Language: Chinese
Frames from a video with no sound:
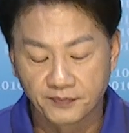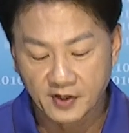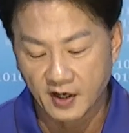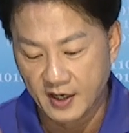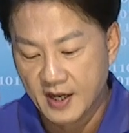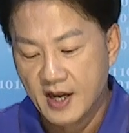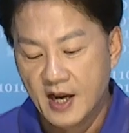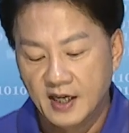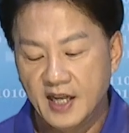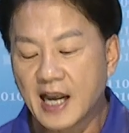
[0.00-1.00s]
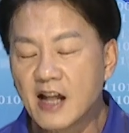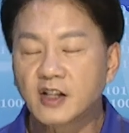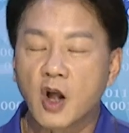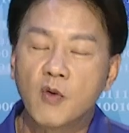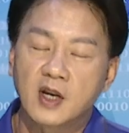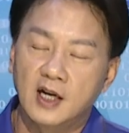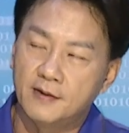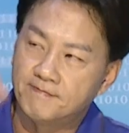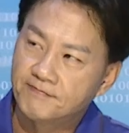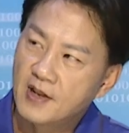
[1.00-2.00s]
各位，你看东
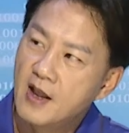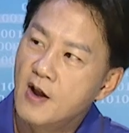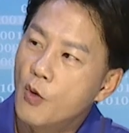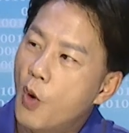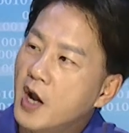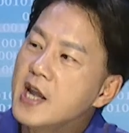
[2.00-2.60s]
哥，我